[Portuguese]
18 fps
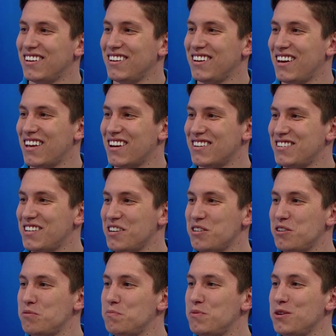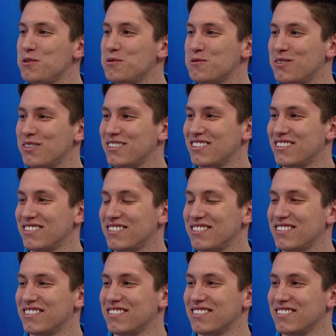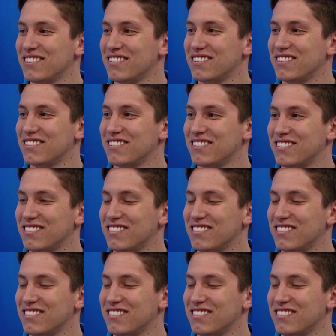que era cheia de espinhas. Sem dúvida.